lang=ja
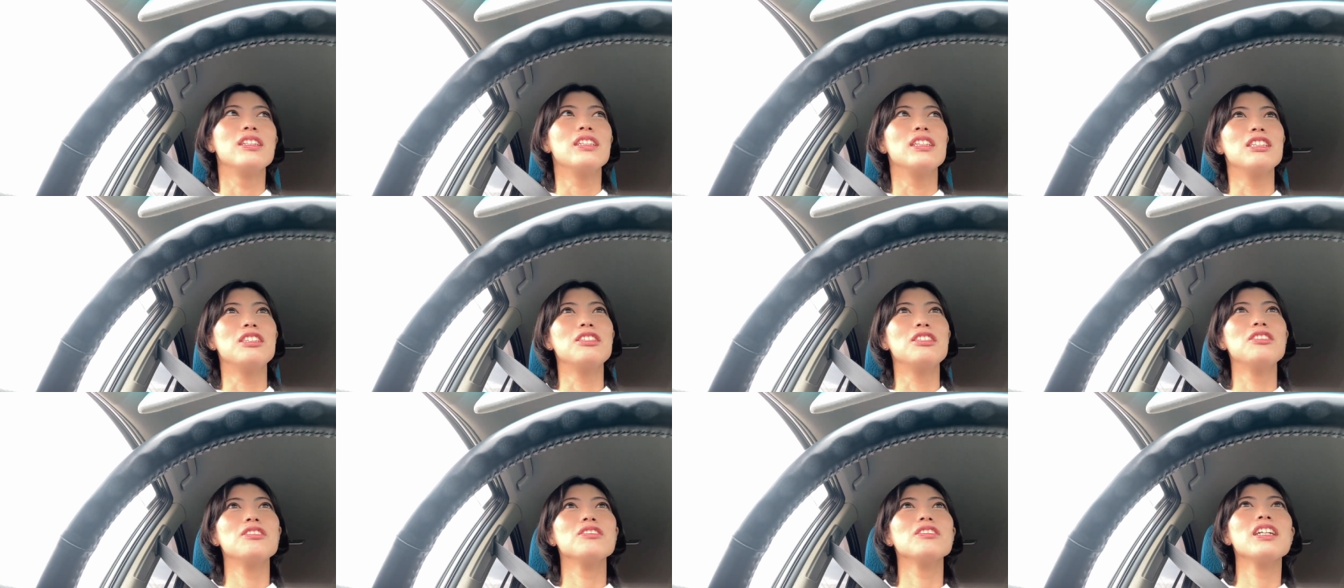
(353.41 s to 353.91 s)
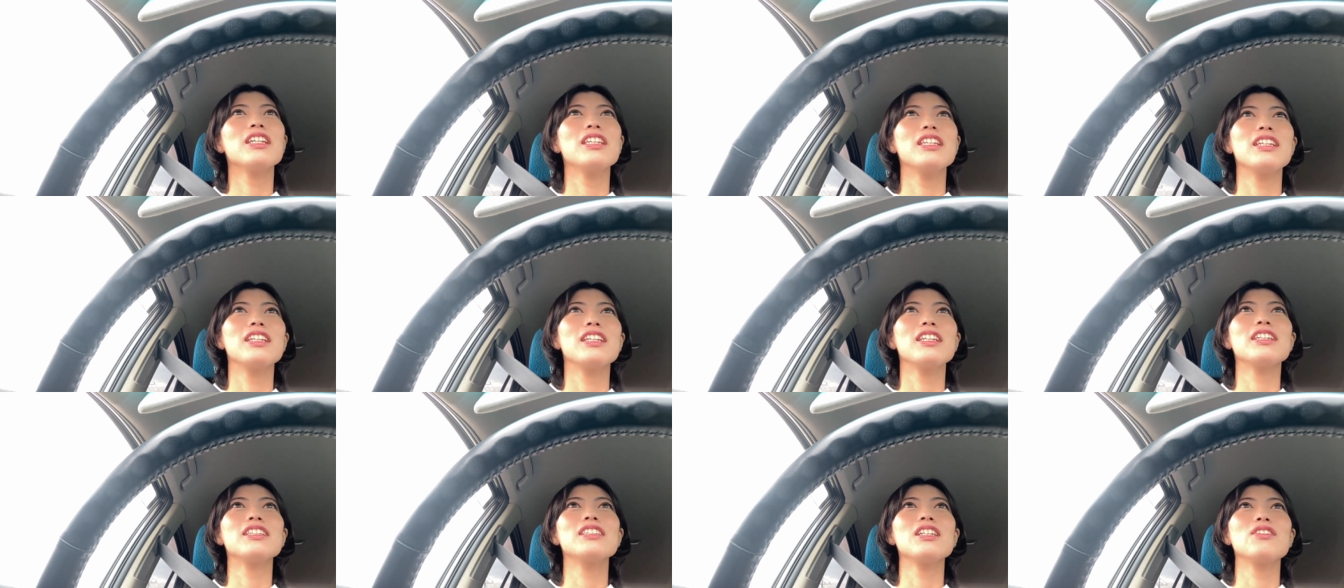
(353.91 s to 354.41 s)
1週間
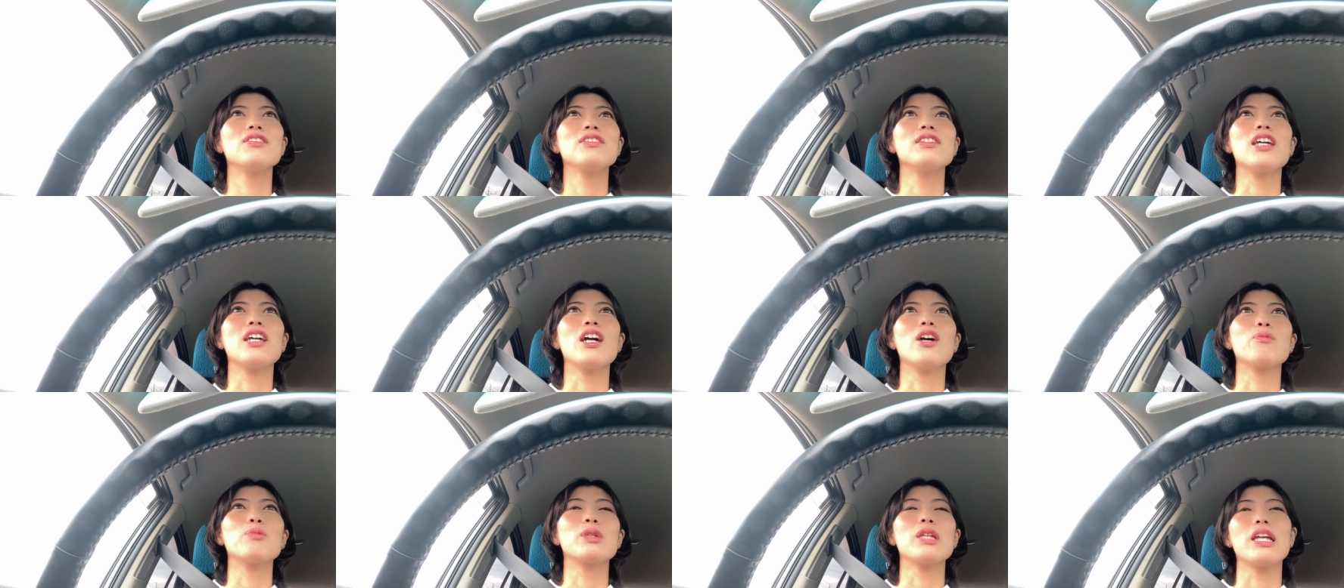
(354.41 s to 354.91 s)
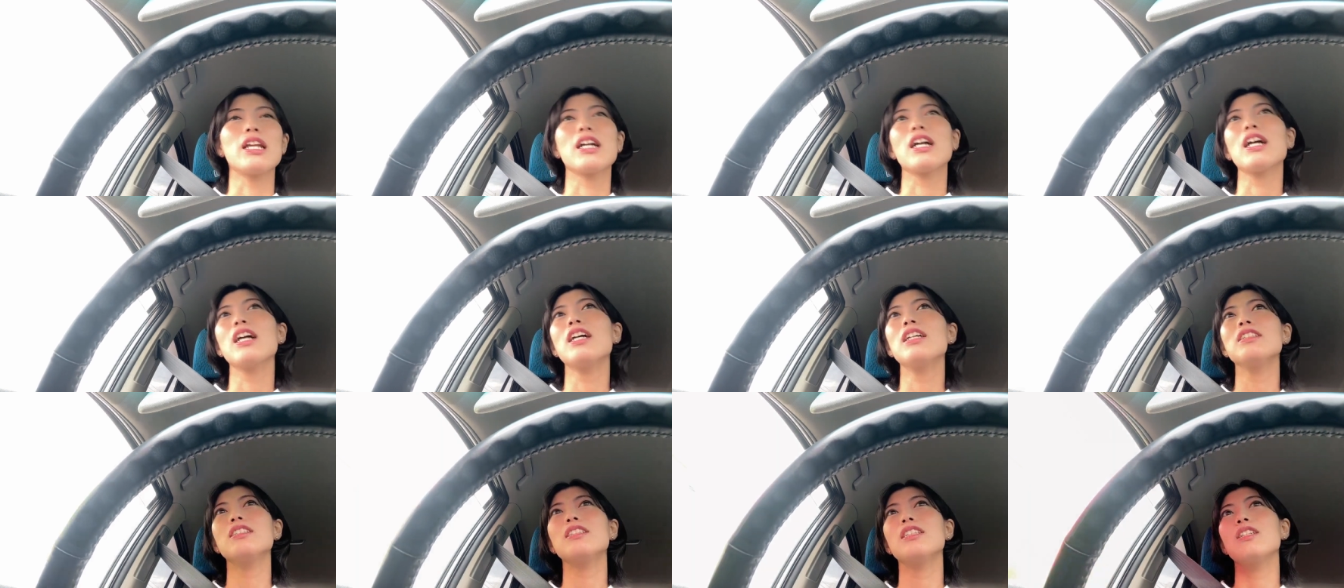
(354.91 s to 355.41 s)
でできちゃうんだみたいな
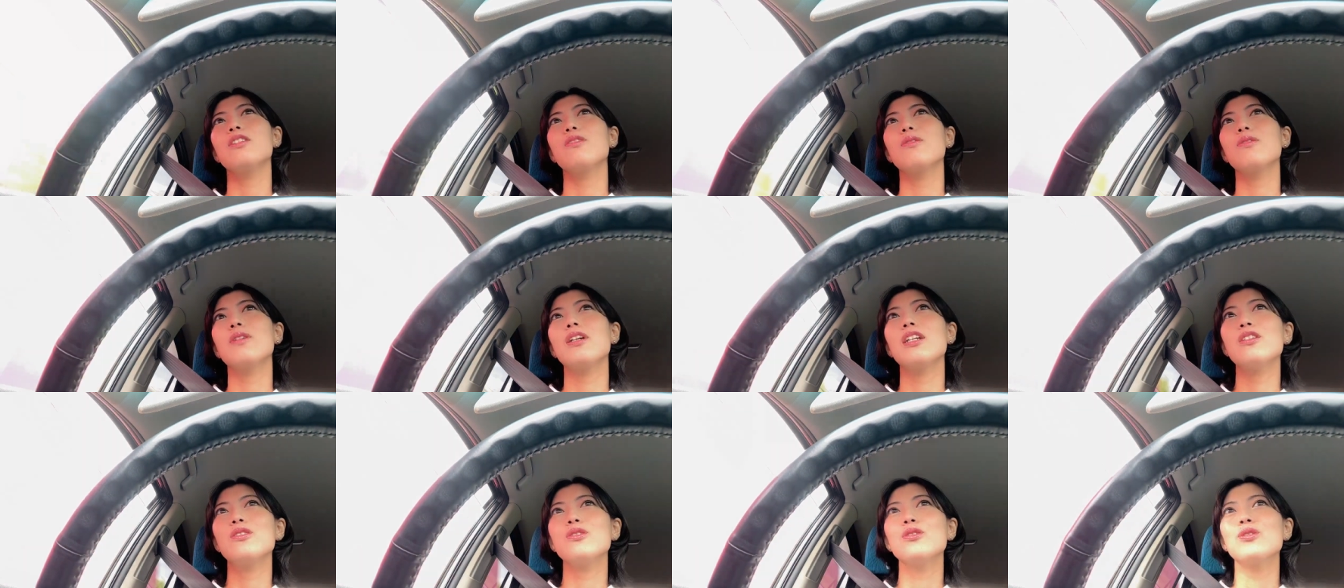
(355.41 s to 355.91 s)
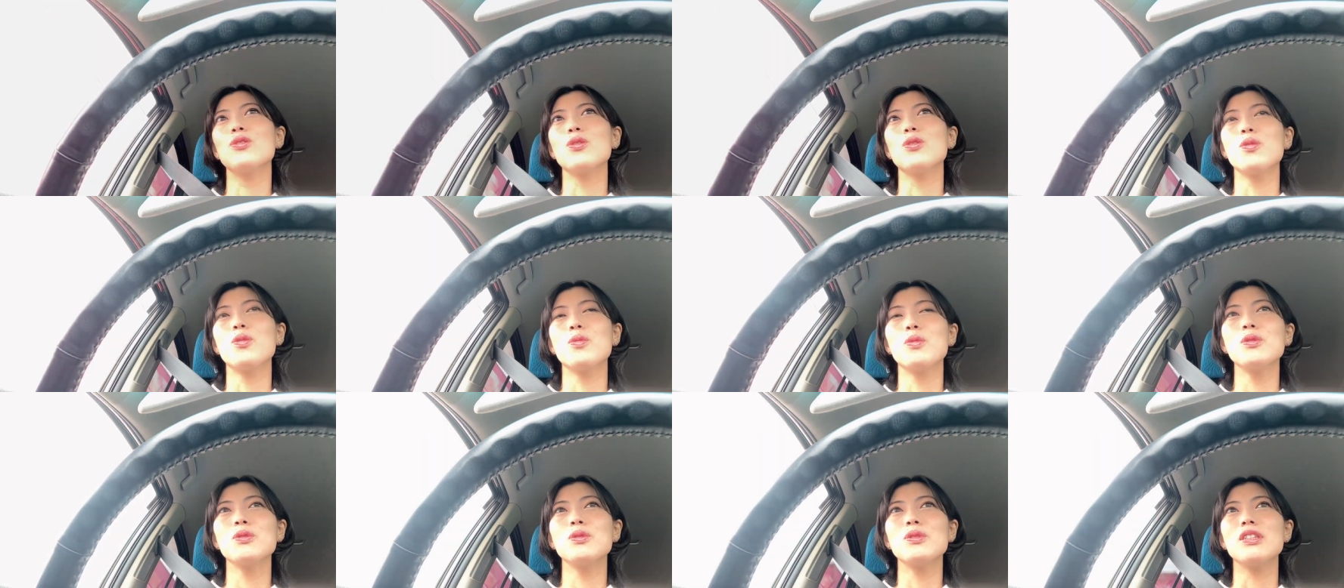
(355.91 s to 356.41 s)
感じで言われると
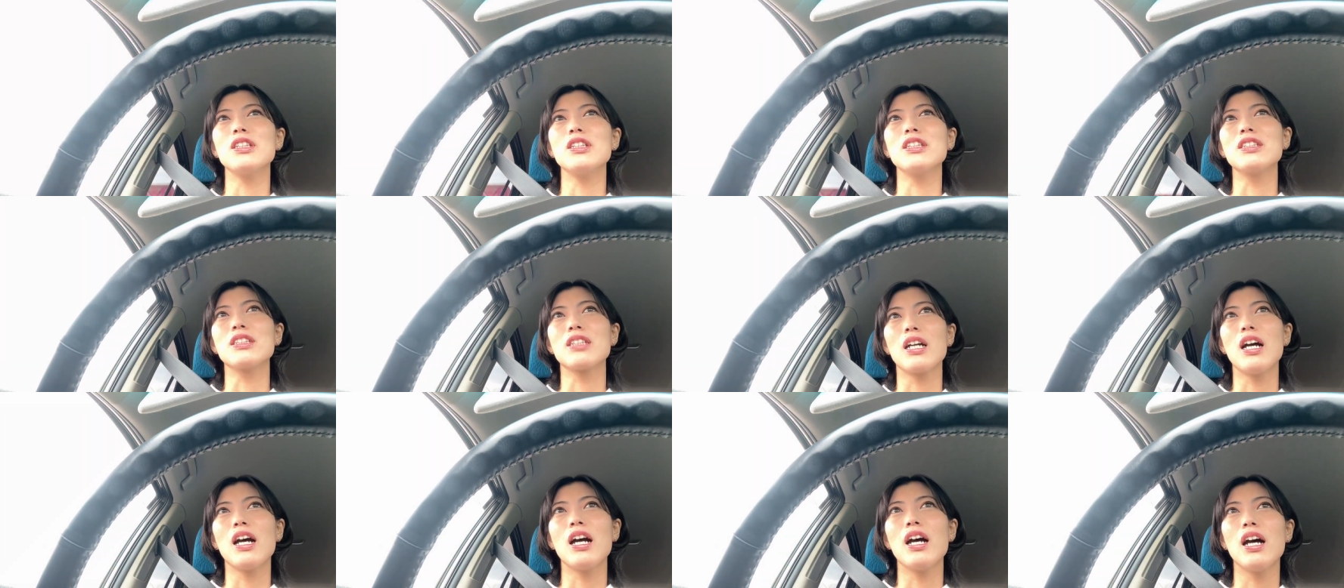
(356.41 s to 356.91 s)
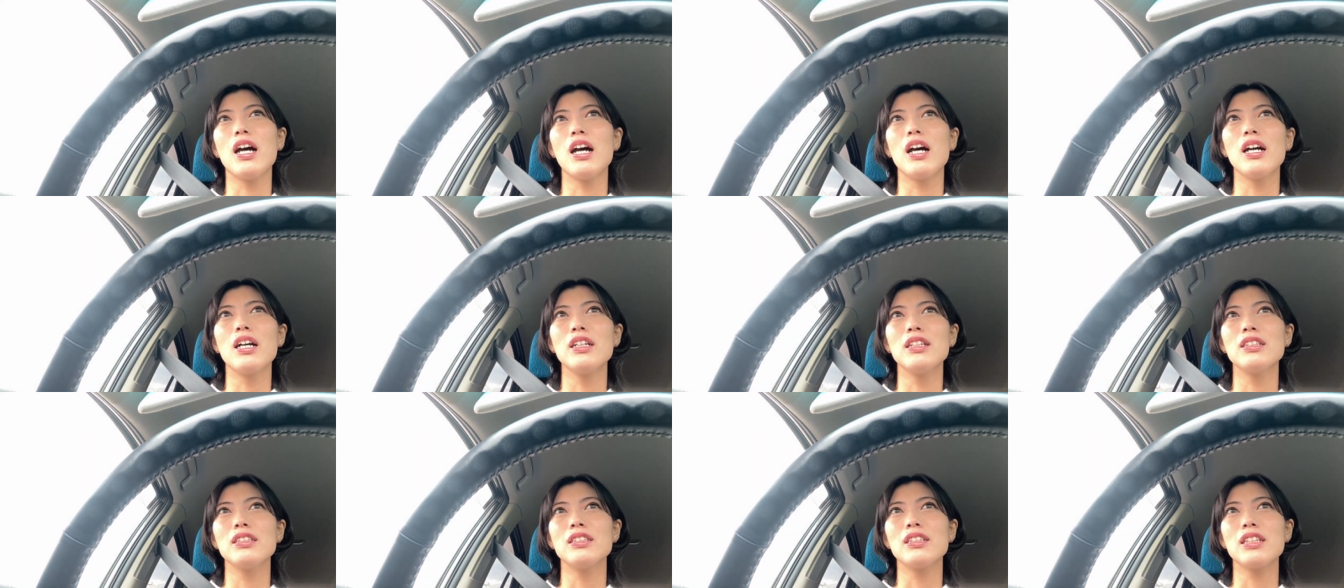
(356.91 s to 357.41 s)
思うんですが
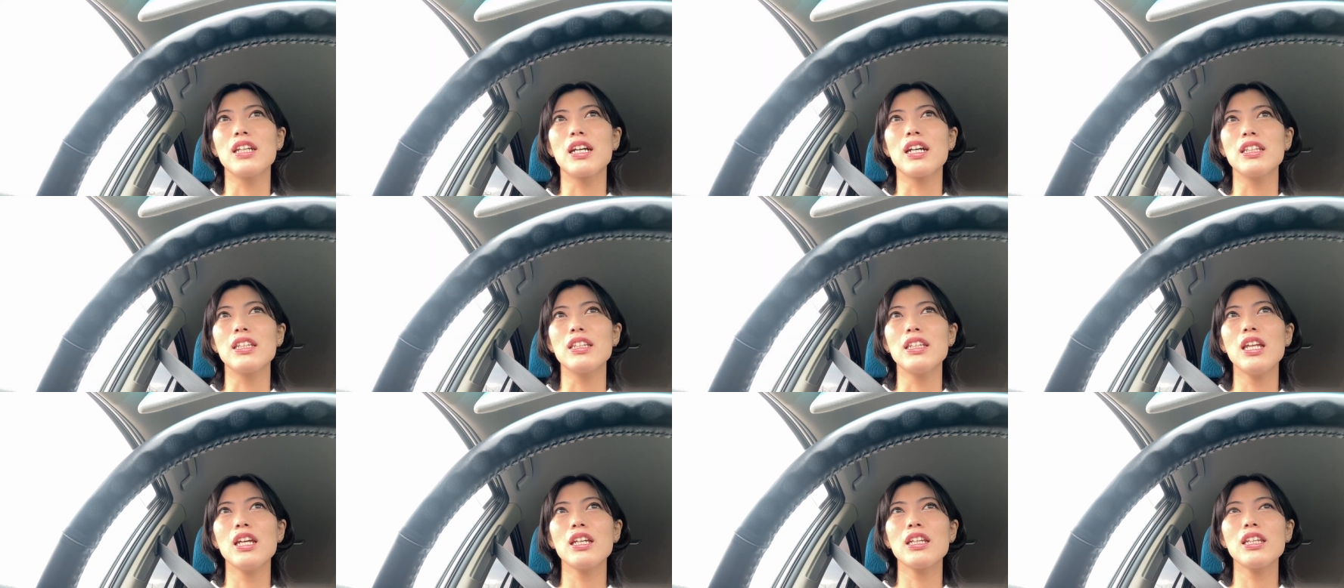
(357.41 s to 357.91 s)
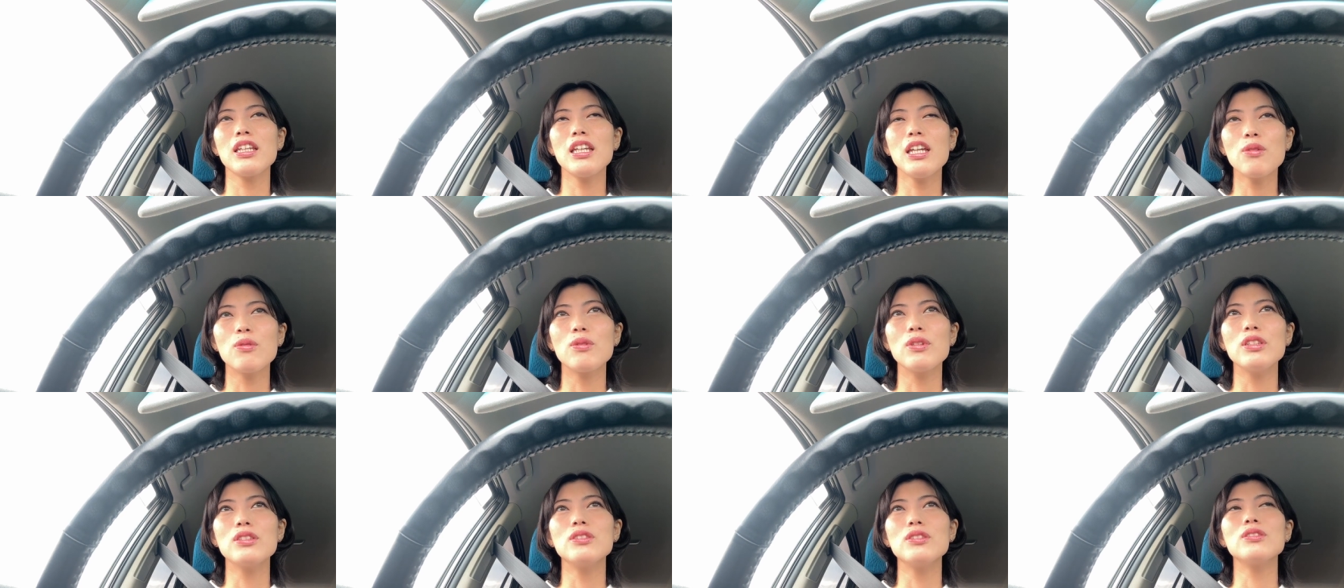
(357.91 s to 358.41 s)
なんか結
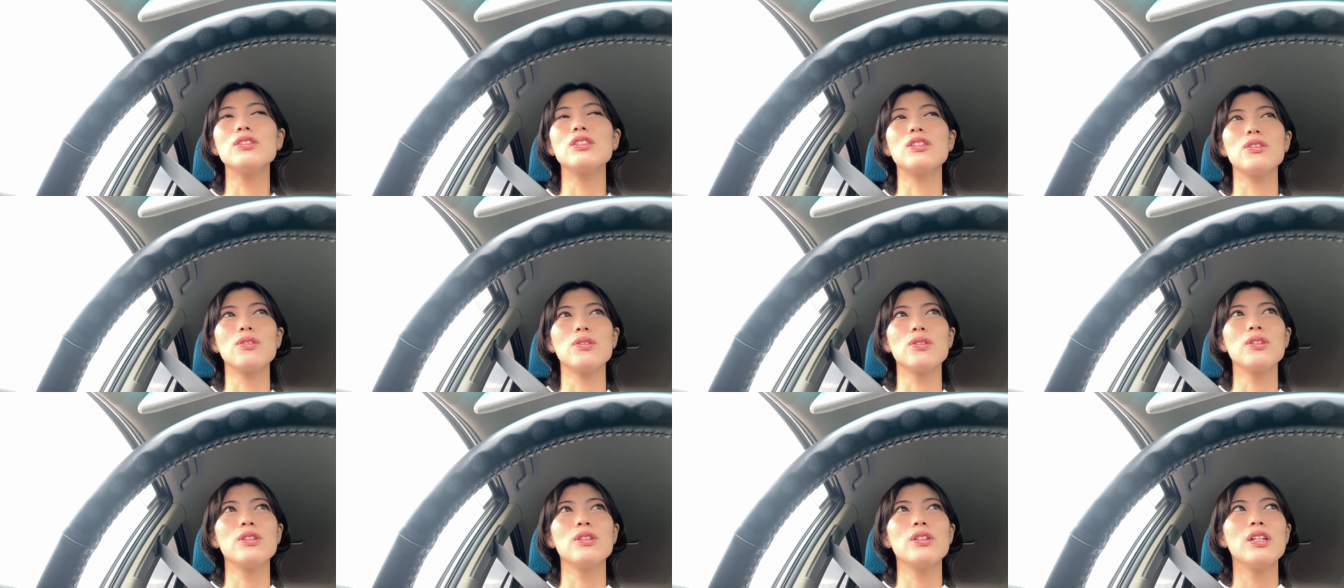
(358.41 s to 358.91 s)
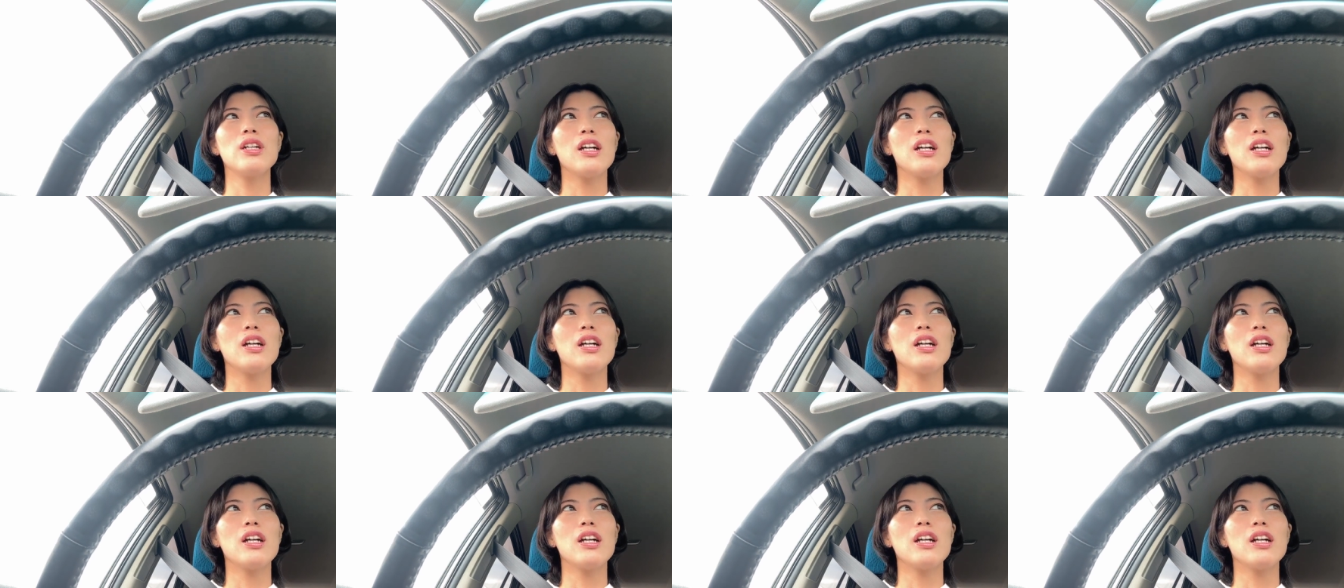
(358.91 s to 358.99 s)
構いるんですよ